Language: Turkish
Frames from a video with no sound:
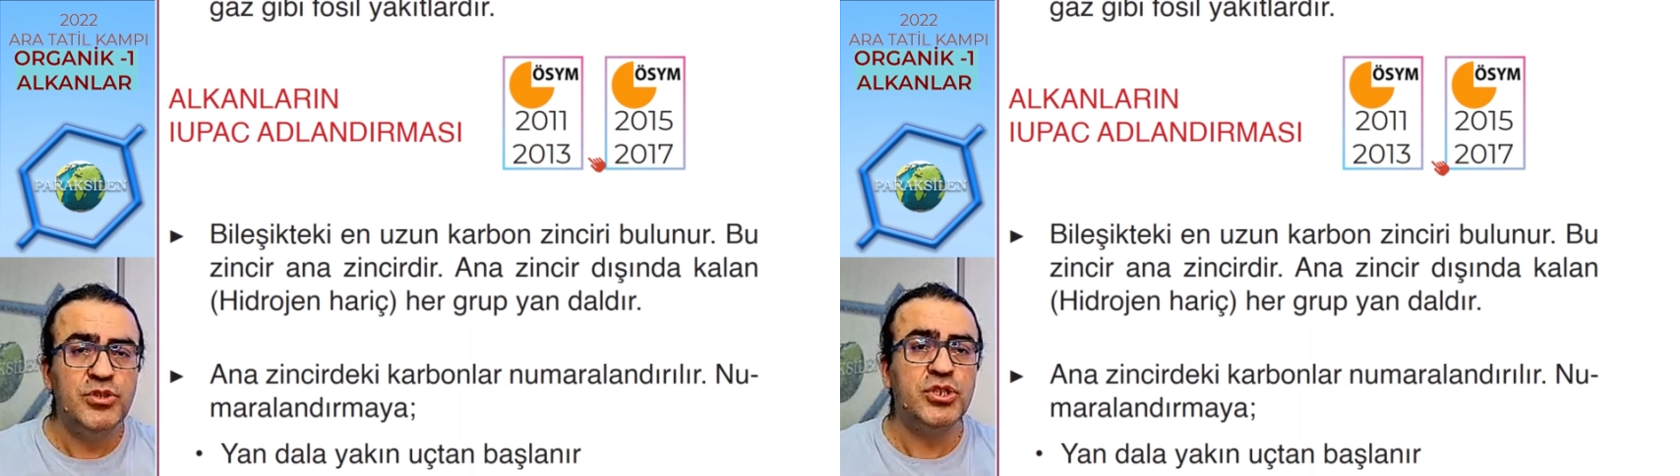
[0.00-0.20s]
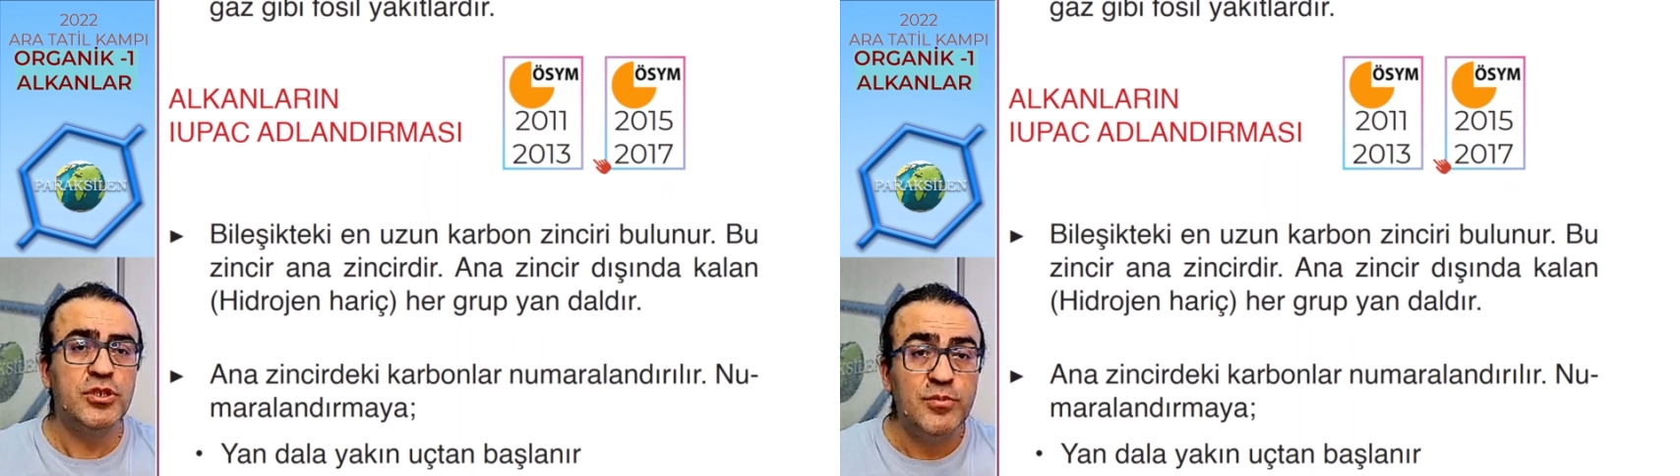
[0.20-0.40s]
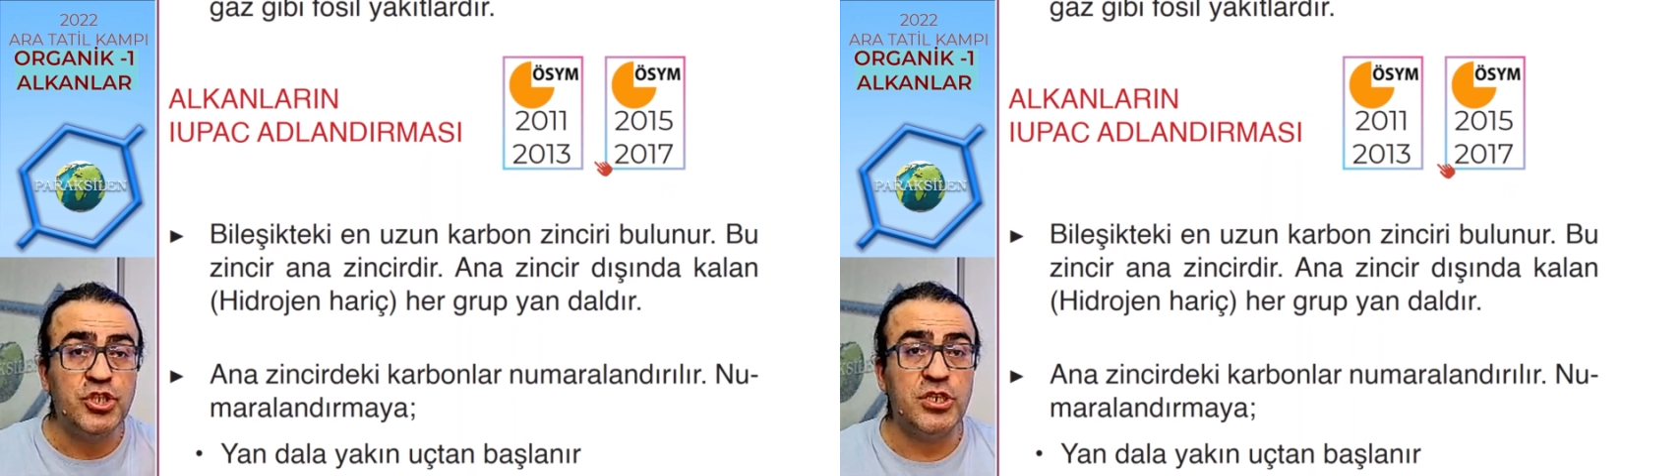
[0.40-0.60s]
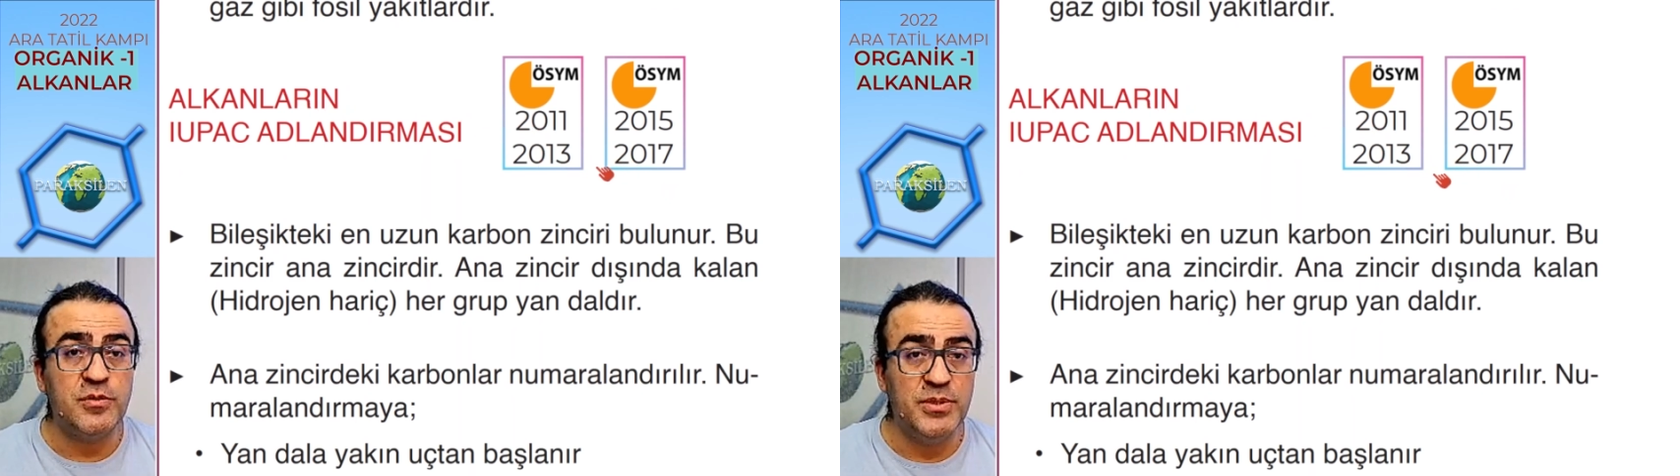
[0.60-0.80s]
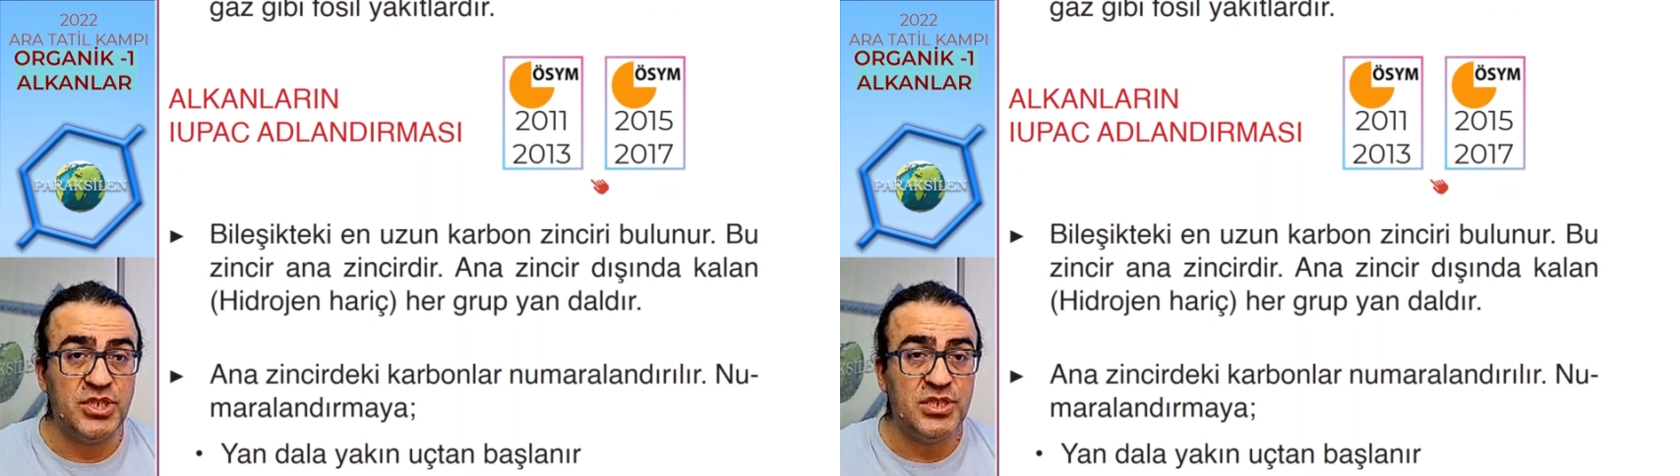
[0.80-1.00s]
çıkmış
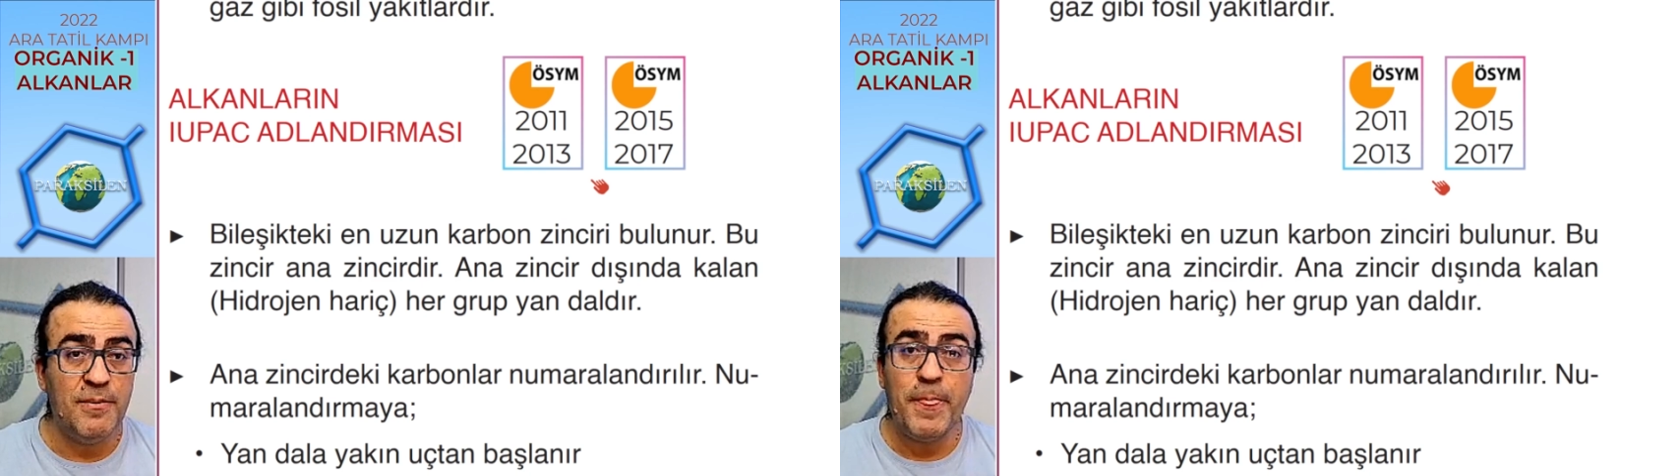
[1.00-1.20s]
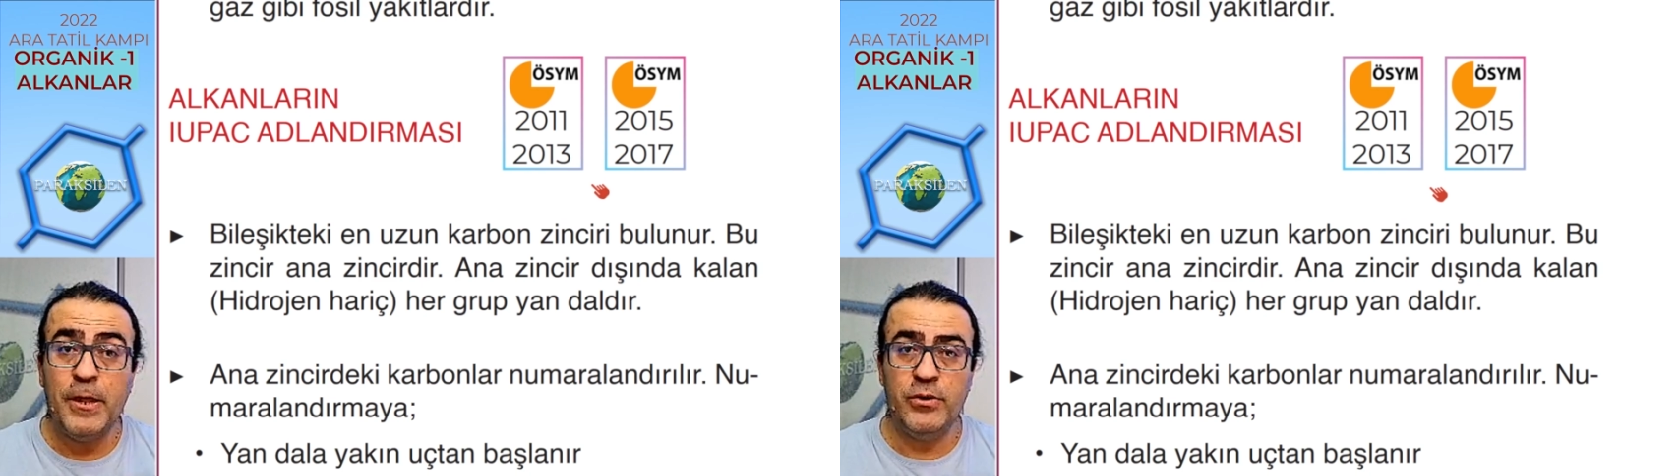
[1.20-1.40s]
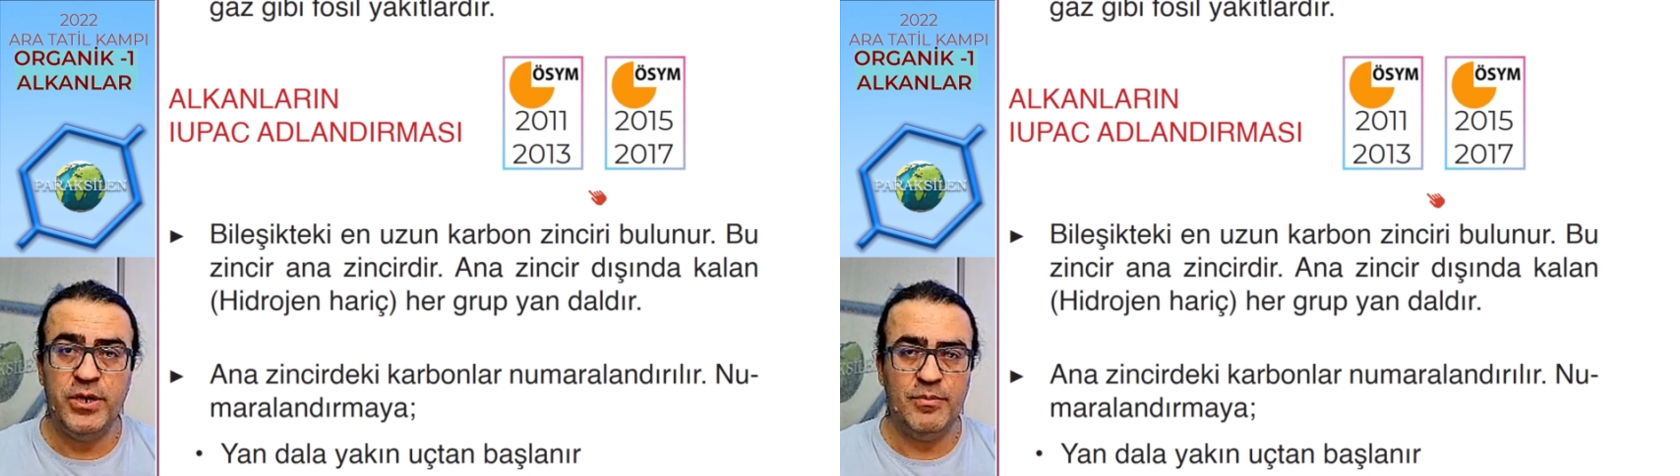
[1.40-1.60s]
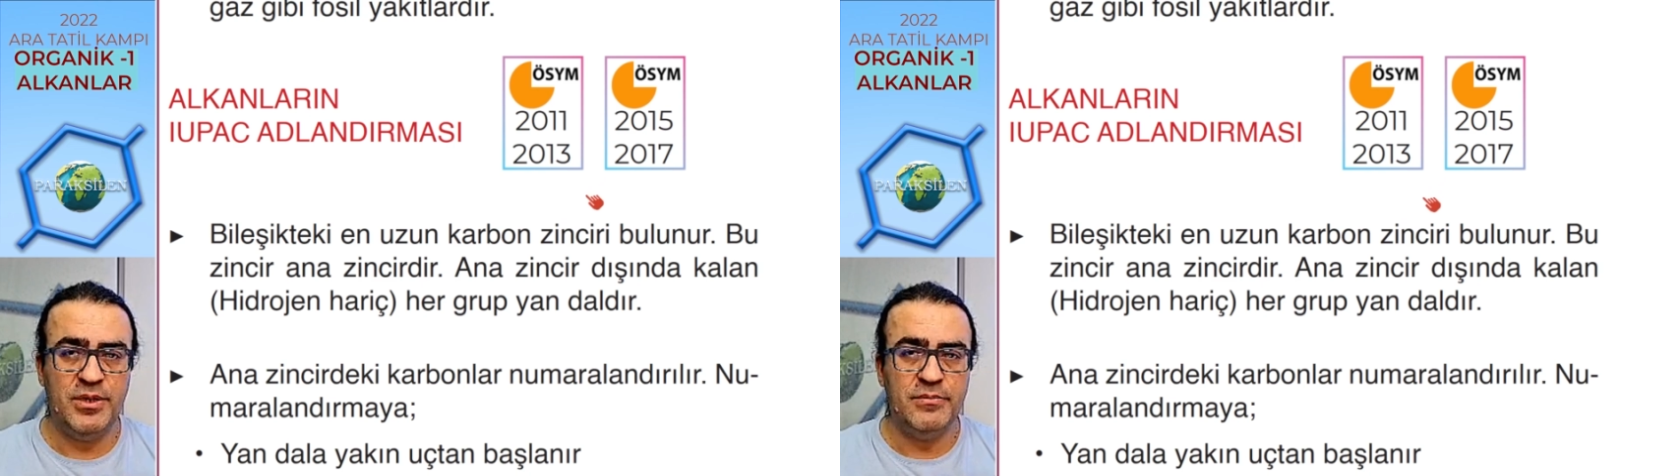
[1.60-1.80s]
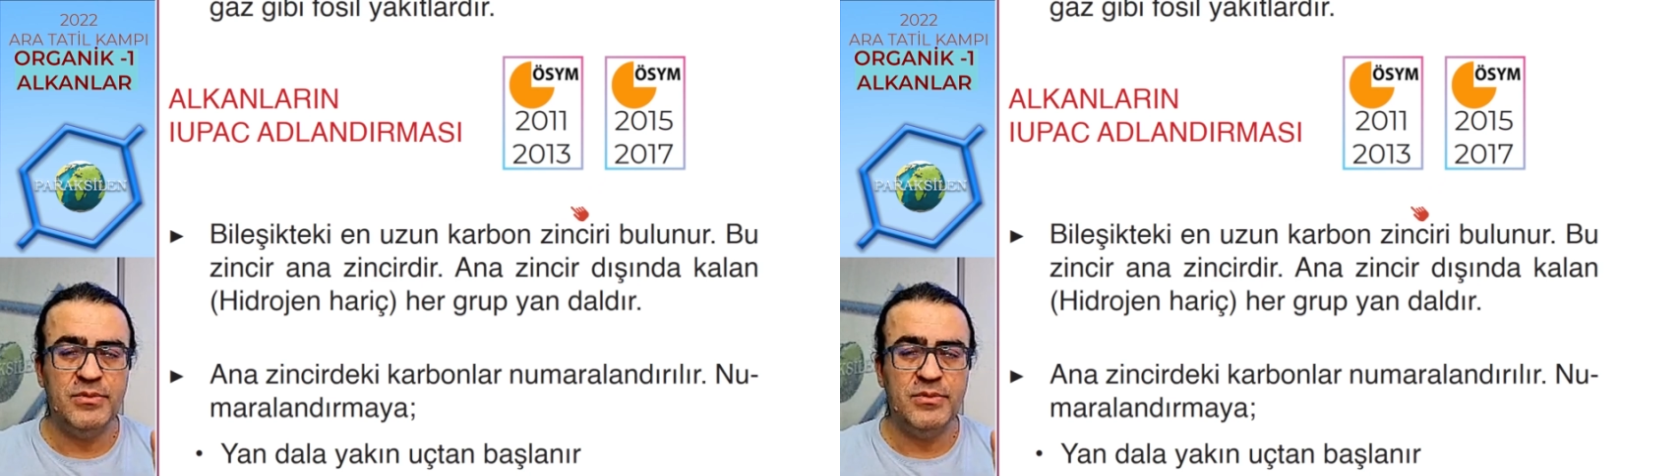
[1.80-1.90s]
çıkmış. Önemli.